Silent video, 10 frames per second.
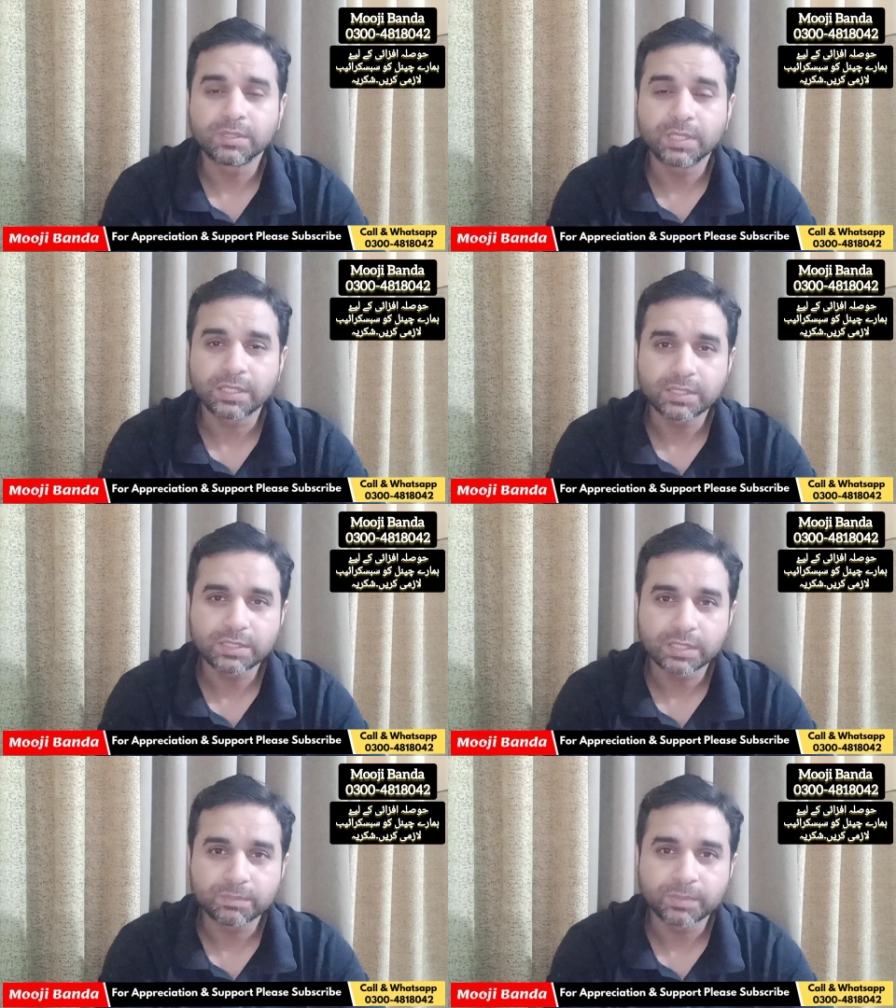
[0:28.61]
घर की
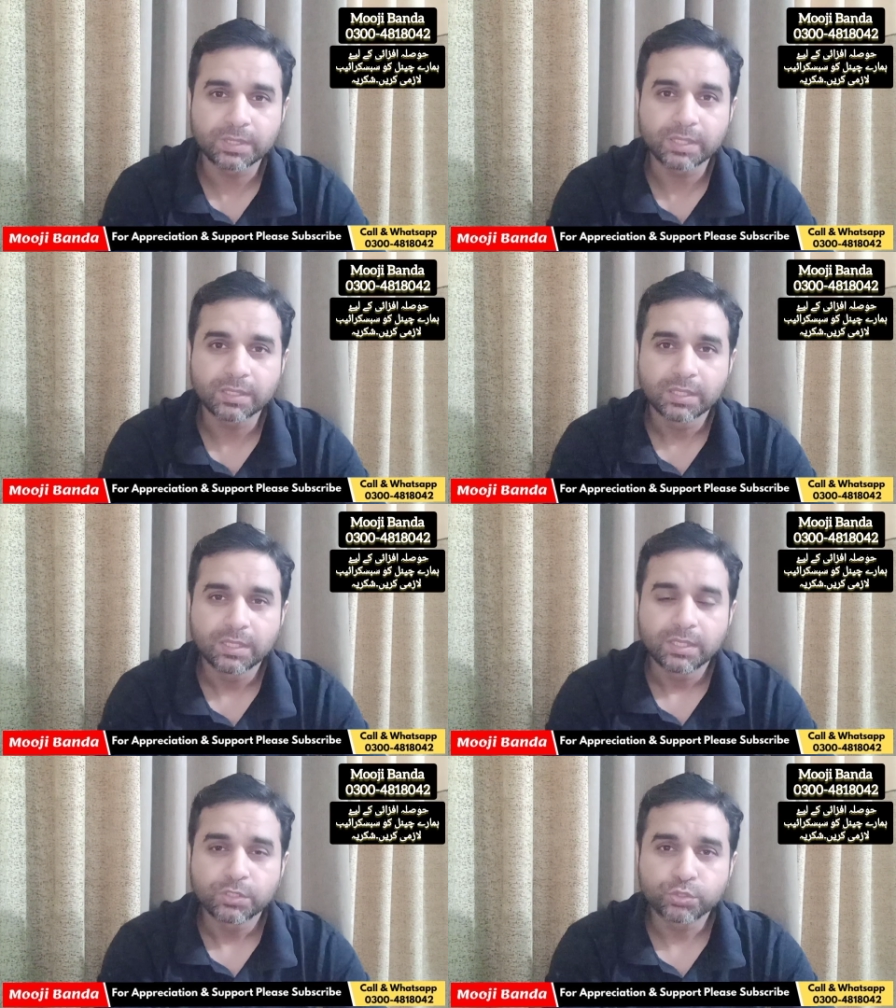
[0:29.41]
छत पर
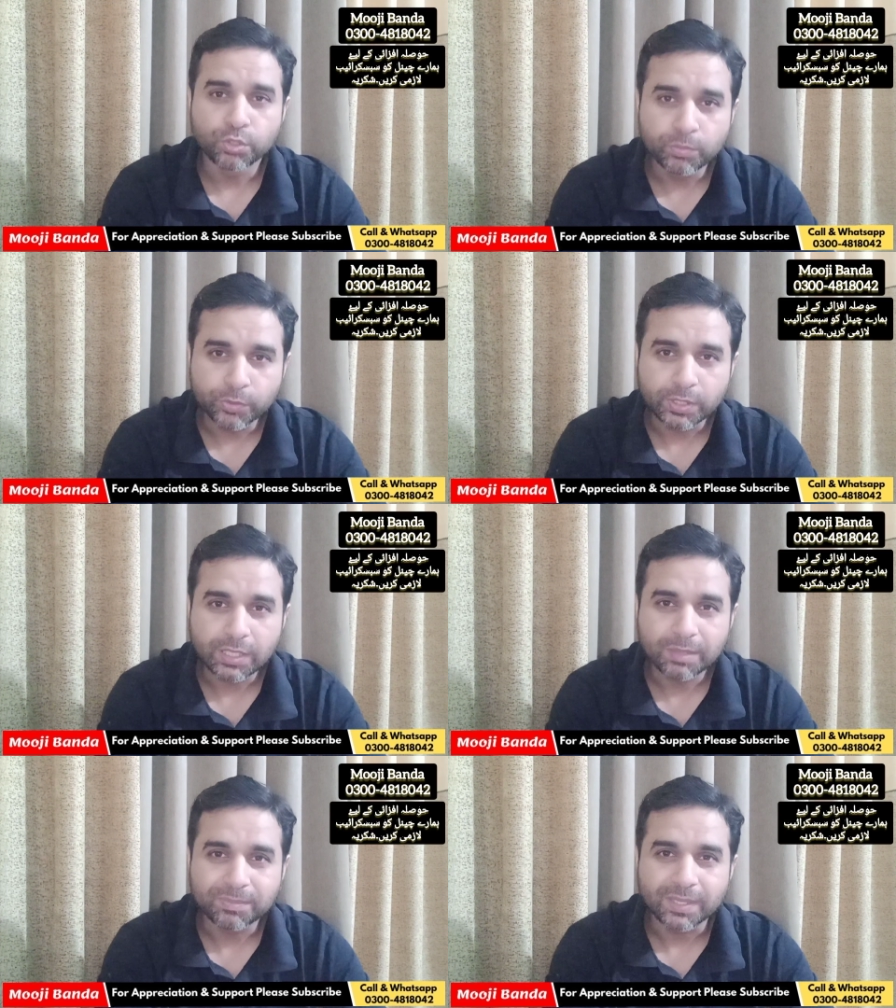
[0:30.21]
सौ
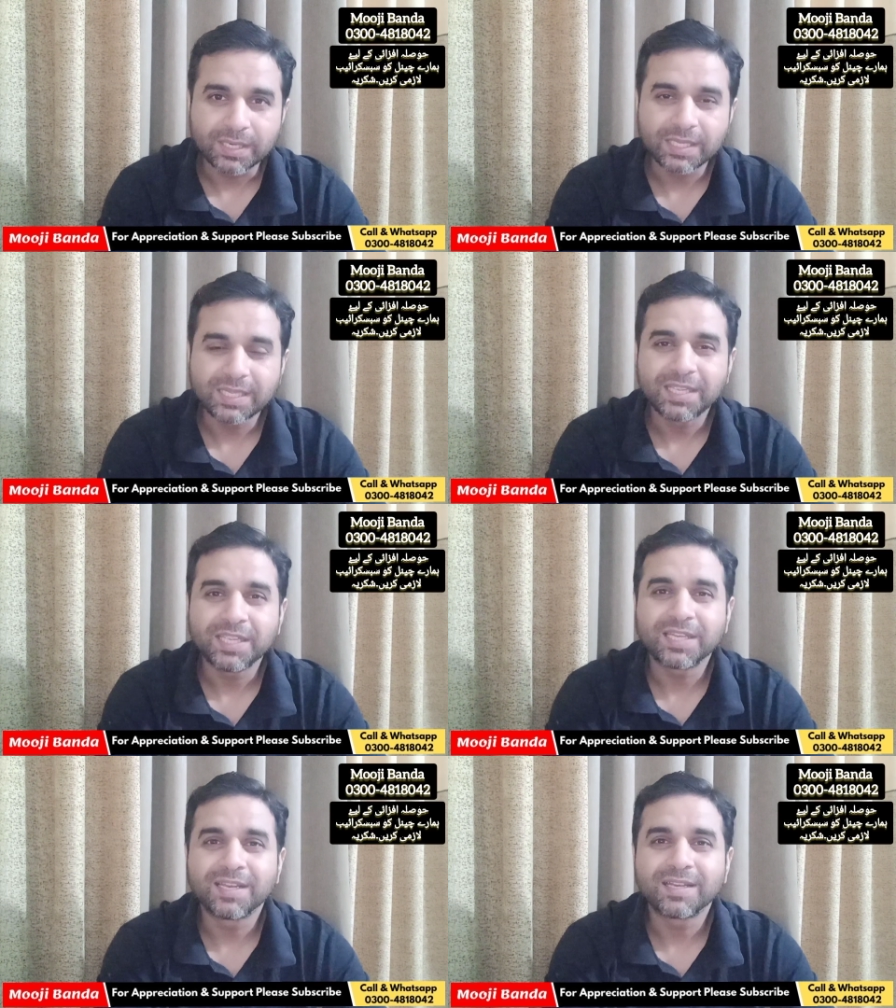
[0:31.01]
मुर्गियाँ पालें
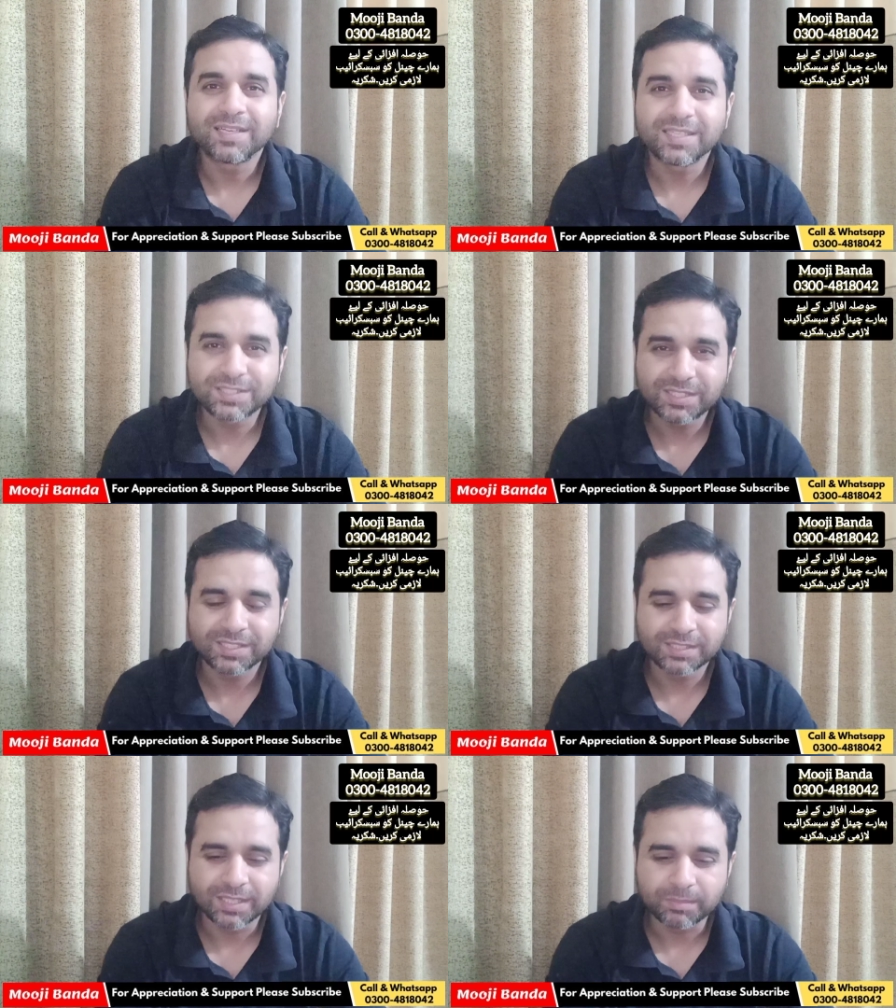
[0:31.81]
एक लाख अस्सी
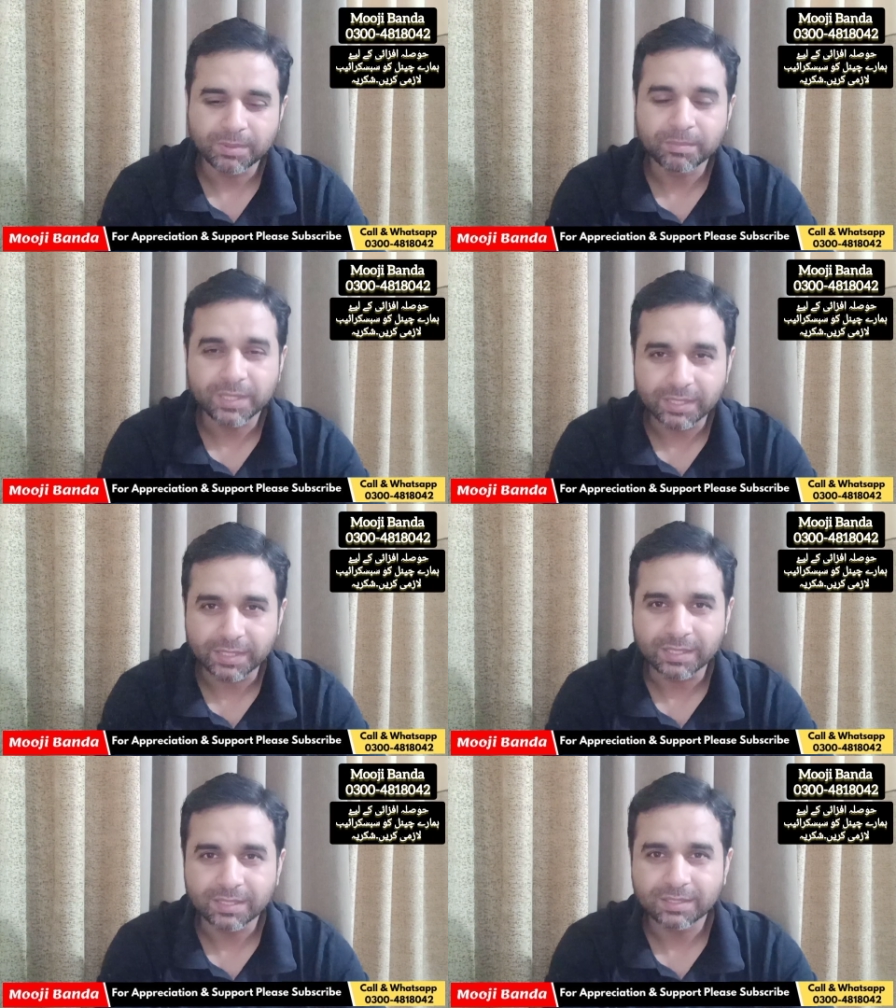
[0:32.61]
हज़ार रुपया
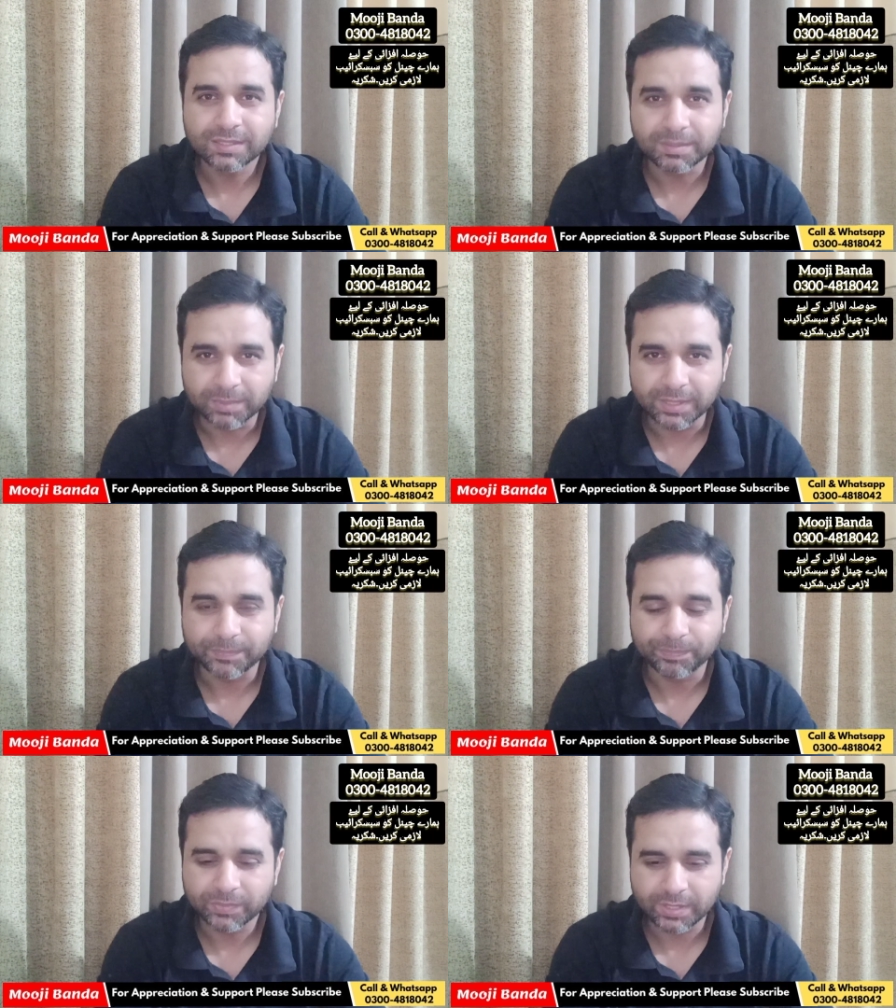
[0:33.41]
महीने का कमाएं
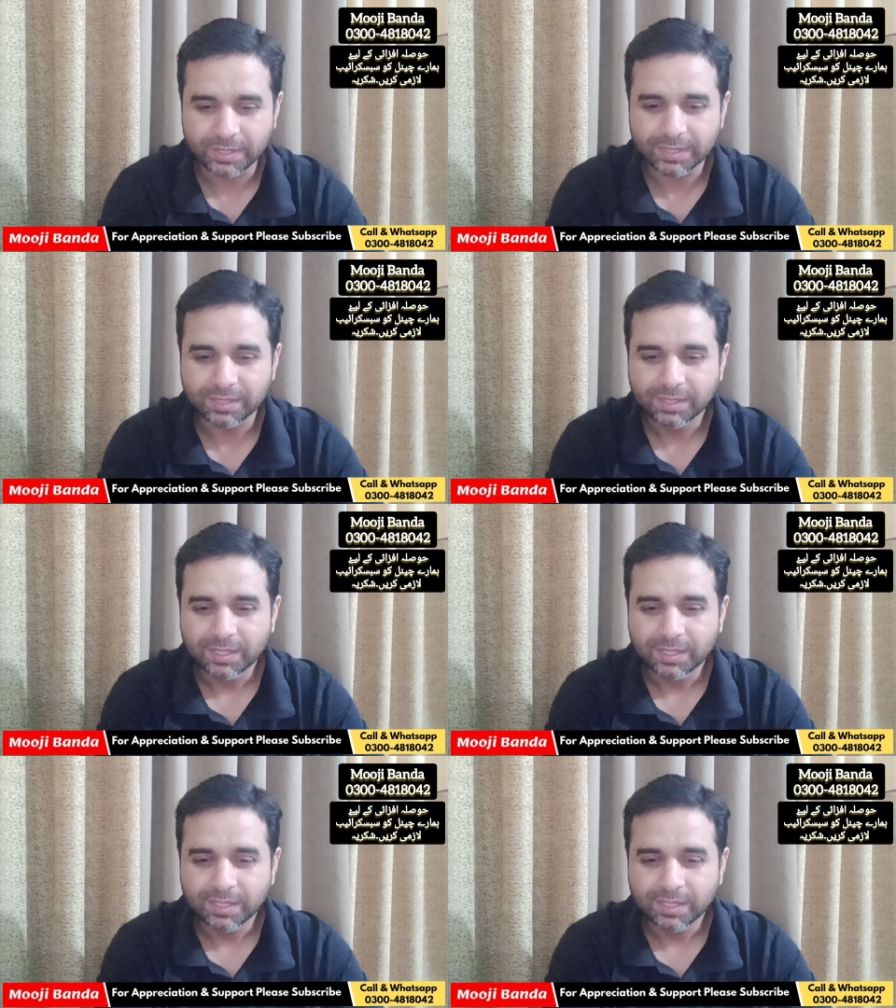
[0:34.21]
ठीक है